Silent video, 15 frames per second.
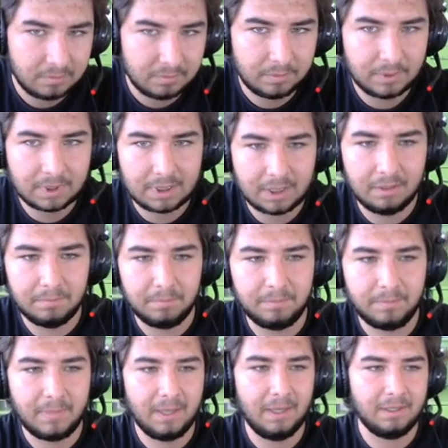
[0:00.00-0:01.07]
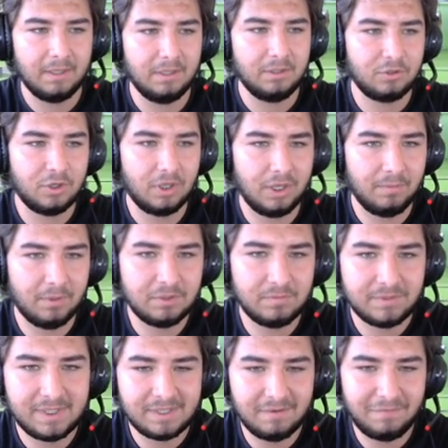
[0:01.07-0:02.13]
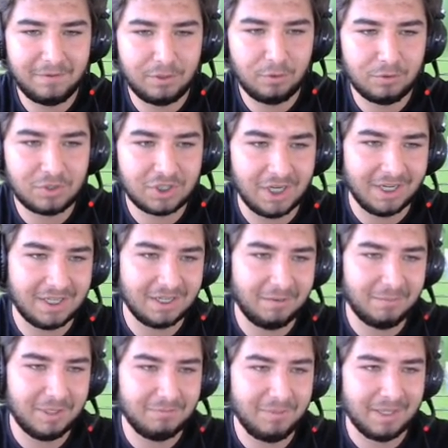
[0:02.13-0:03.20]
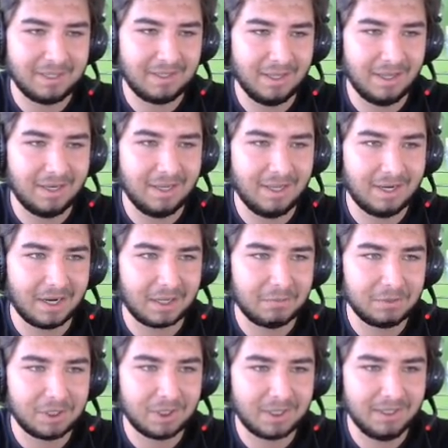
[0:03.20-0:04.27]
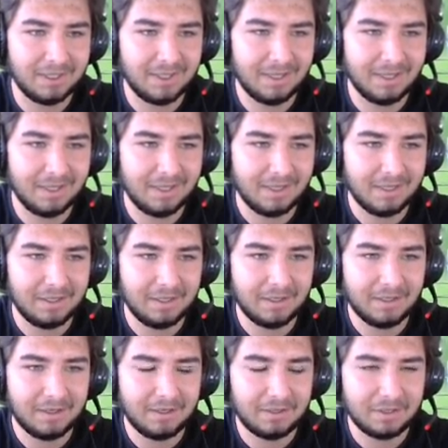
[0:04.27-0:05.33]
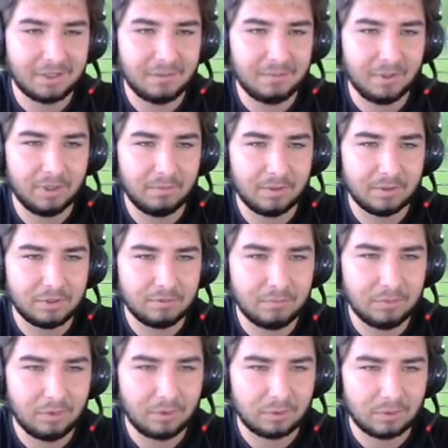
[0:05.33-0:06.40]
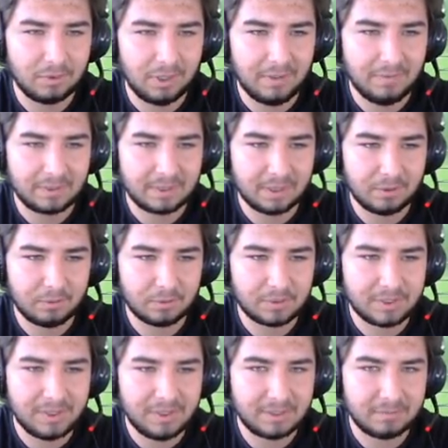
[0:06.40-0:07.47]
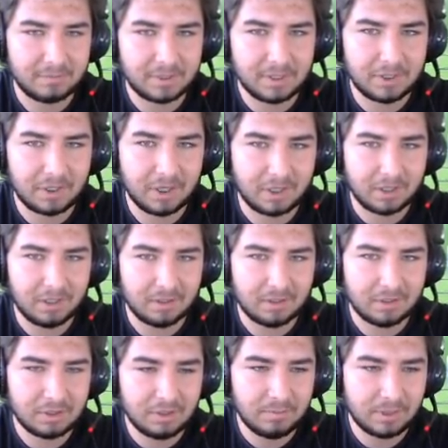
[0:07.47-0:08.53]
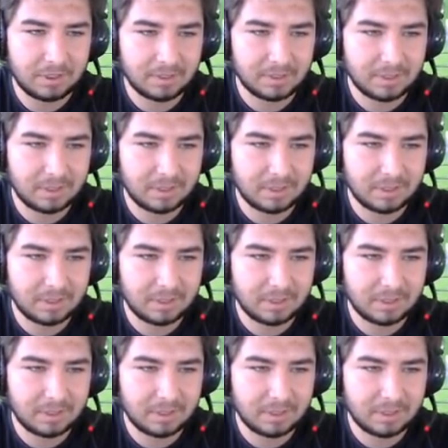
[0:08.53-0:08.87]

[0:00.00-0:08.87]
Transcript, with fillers: Bakalım. Yani şu an amacım size video çekebilmek yani herhangi bir şekilde şey bir amacım yok. Evet yani o sisimsi şey kalkınca biraz